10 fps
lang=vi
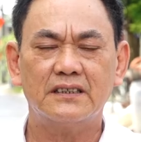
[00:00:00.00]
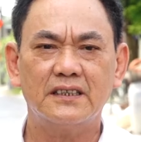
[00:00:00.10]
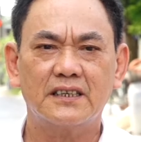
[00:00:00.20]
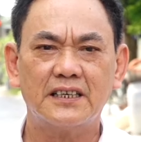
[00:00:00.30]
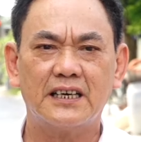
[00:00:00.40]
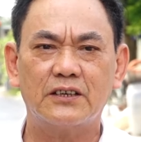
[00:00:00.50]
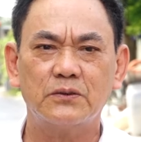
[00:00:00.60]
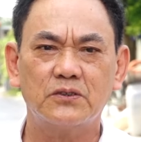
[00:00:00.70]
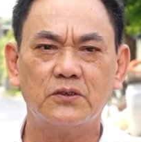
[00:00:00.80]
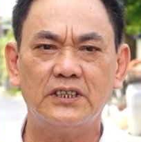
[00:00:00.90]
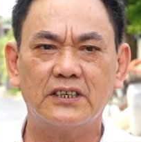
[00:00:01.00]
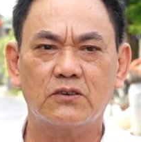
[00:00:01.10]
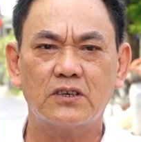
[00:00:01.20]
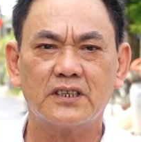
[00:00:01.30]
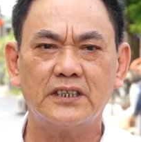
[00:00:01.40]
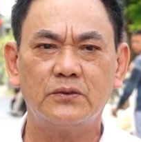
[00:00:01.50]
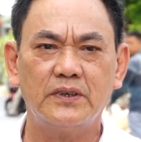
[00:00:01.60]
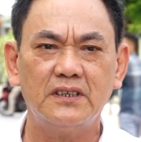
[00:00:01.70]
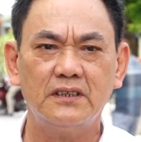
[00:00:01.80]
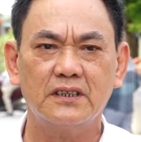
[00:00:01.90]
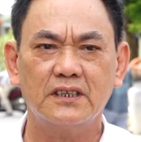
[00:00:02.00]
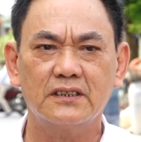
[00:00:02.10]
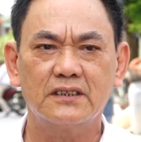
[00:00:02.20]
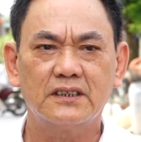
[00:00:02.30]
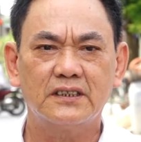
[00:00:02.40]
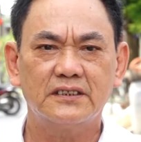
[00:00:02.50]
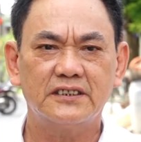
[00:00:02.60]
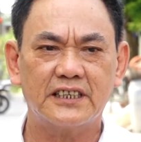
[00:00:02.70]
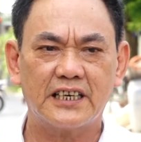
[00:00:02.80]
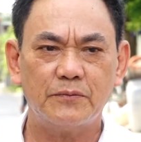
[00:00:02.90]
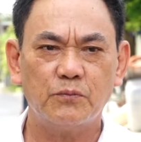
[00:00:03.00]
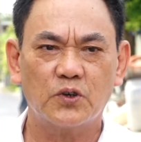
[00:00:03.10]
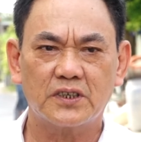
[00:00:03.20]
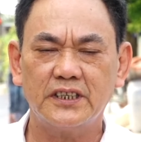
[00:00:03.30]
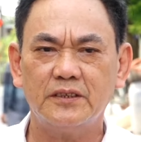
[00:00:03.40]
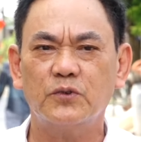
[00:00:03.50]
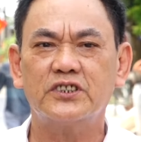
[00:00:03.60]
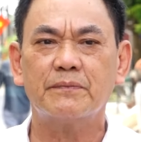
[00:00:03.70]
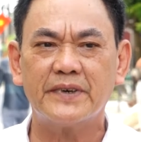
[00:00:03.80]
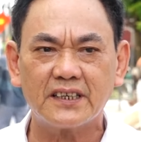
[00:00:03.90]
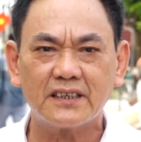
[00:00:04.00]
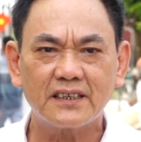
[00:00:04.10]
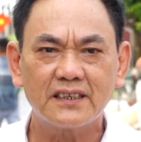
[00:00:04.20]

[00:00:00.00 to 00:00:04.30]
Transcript: riêng cái xã chúng tôi là có cái tuyến đường dài 1.100 mét.